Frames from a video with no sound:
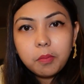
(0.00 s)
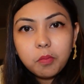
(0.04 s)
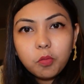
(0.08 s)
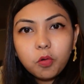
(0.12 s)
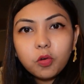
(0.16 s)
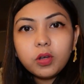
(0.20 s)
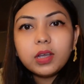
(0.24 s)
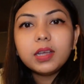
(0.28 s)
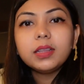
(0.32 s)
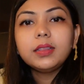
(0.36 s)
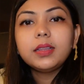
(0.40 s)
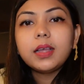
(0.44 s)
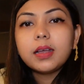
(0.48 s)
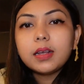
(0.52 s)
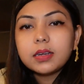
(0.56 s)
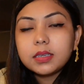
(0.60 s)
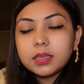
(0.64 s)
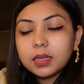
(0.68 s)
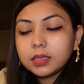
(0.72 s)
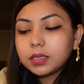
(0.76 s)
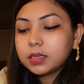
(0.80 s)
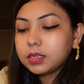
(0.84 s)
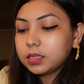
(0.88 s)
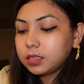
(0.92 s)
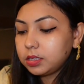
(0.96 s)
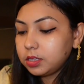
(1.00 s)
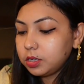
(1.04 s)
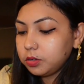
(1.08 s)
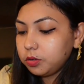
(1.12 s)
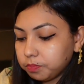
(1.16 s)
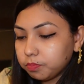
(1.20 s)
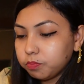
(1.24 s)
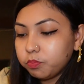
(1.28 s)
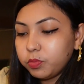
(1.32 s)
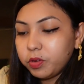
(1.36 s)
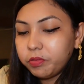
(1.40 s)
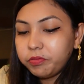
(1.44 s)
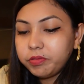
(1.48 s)
মুখে দেওয়ার সাথে সাথে
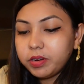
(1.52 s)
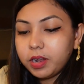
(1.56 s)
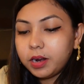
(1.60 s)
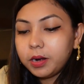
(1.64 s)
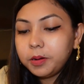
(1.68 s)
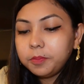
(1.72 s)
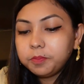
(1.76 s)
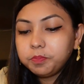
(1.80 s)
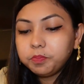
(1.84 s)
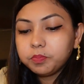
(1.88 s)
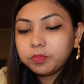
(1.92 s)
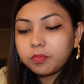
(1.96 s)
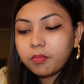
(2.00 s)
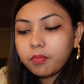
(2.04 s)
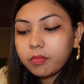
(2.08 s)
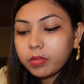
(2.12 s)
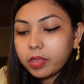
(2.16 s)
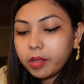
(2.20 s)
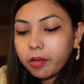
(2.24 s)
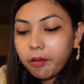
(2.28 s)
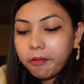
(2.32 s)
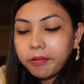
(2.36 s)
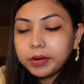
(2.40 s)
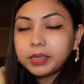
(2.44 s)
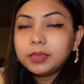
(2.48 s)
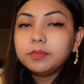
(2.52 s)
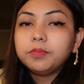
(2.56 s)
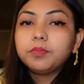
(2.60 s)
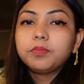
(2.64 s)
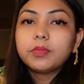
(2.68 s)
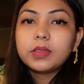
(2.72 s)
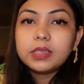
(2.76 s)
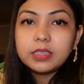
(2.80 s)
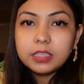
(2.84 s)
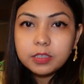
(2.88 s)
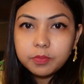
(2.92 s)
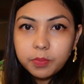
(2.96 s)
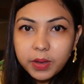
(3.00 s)
বিফটার
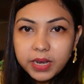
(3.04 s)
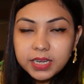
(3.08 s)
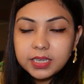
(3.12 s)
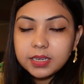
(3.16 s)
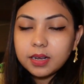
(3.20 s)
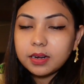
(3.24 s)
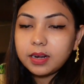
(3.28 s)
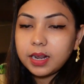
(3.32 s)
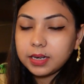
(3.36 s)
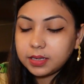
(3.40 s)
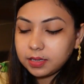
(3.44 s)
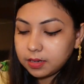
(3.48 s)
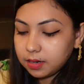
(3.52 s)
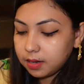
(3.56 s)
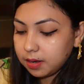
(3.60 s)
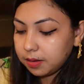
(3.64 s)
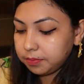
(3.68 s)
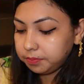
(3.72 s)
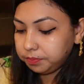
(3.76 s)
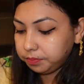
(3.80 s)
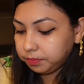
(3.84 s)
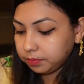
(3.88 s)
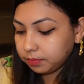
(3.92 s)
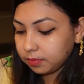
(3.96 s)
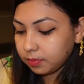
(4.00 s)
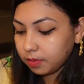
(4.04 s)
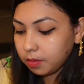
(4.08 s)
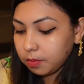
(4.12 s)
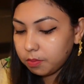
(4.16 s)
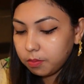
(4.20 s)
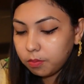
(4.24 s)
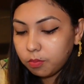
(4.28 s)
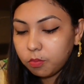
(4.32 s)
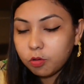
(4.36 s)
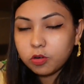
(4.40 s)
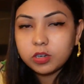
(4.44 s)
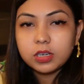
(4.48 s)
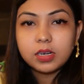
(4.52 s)
স্পেশাল একটা
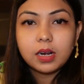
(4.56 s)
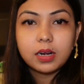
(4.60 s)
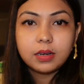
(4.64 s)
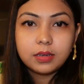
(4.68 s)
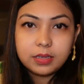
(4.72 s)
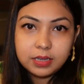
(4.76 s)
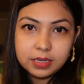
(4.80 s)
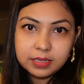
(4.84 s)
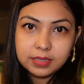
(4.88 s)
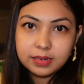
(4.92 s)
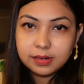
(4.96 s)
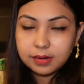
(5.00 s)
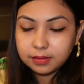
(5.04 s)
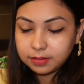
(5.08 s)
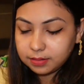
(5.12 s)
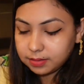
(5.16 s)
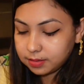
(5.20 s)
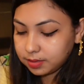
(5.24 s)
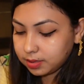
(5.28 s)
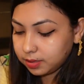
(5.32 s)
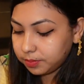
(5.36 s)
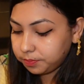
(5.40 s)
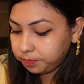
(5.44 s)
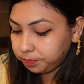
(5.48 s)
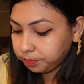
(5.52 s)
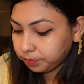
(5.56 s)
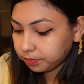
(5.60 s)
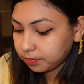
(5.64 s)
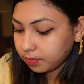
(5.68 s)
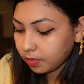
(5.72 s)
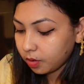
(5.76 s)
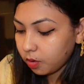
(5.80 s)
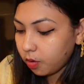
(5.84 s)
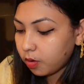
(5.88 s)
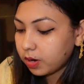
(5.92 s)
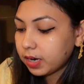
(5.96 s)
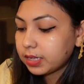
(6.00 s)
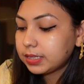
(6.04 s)
মশলার টেস্ট লাগতেছে
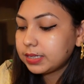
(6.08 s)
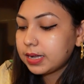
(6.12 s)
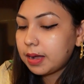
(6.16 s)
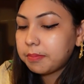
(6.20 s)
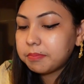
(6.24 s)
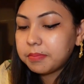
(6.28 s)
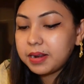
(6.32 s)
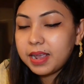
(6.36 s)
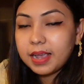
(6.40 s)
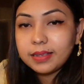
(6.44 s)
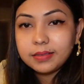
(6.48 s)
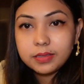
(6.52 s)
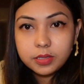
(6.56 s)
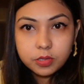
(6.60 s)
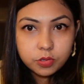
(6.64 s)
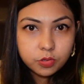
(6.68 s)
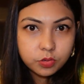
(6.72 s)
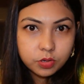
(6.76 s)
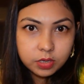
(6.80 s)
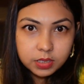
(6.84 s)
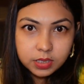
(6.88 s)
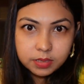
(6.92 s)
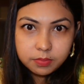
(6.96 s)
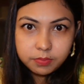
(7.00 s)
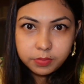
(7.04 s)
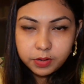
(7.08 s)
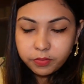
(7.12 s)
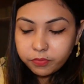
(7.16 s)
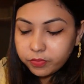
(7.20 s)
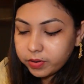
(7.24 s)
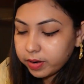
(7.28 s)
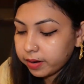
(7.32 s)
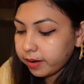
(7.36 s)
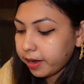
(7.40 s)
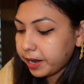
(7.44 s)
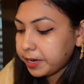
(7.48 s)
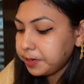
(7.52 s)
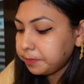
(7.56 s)
হয় না যে আমরা অ্যাজ ইউজুয়াল যে
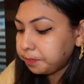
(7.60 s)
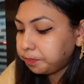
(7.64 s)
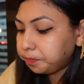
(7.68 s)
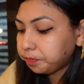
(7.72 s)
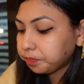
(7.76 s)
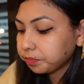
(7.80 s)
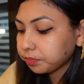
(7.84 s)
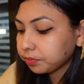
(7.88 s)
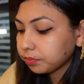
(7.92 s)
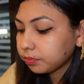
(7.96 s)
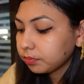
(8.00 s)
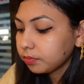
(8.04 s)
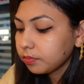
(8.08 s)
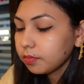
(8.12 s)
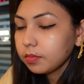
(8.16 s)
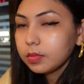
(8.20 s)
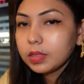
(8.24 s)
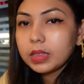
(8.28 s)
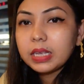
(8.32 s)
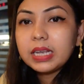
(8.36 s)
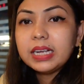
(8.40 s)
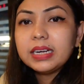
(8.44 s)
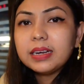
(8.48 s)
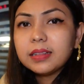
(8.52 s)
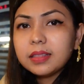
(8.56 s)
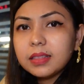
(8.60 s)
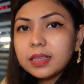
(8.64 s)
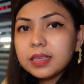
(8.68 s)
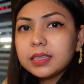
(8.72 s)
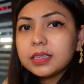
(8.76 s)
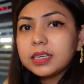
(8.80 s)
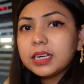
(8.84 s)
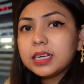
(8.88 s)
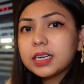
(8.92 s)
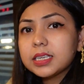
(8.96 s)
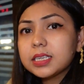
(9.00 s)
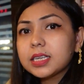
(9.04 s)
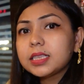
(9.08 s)
বিফটা খাই এটা
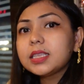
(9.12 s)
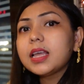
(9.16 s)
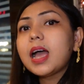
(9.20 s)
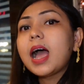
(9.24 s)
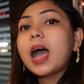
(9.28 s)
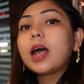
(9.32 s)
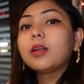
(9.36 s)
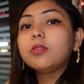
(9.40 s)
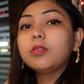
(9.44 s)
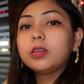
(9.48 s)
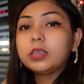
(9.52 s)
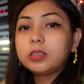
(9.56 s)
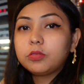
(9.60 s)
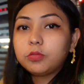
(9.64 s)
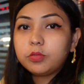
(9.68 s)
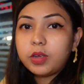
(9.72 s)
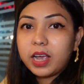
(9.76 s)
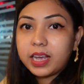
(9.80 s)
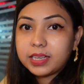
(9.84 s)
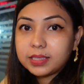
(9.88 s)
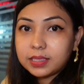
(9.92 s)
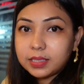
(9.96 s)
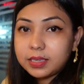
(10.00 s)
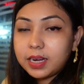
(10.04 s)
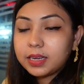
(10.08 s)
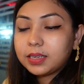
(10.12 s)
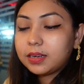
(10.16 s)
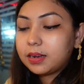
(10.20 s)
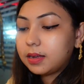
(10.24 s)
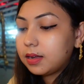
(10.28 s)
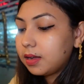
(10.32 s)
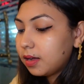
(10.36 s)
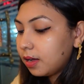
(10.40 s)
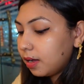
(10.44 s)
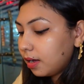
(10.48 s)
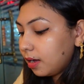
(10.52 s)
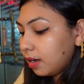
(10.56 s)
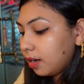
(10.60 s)
এটার সাথে আরও একটু এক্সট্রা একটা
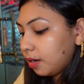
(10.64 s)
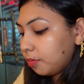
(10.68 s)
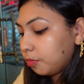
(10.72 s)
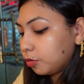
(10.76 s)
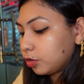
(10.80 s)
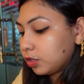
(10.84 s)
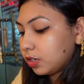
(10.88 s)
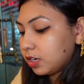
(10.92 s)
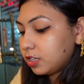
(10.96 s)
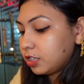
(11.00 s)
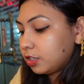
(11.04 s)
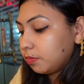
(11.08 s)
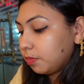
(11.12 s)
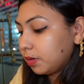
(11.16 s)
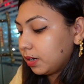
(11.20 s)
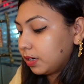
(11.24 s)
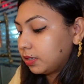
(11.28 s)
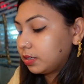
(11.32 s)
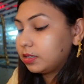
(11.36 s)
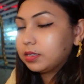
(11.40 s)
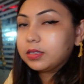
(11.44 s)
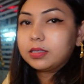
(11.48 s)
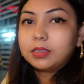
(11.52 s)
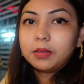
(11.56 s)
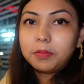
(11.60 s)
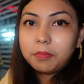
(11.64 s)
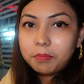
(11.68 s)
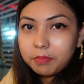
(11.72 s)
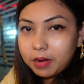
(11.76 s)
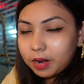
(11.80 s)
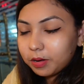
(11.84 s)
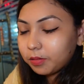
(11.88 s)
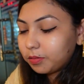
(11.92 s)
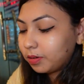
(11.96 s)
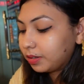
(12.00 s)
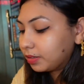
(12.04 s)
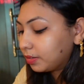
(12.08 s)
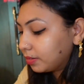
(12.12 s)
মশলার স্মেল আসতেছে
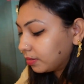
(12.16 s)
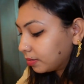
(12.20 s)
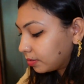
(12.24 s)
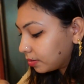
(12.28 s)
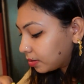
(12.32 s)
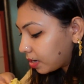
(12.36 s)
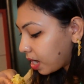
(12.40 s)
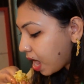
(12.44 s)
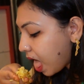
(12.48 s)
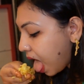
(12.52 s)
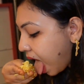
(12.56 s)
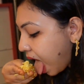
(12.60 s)
ভালো লাগতেছে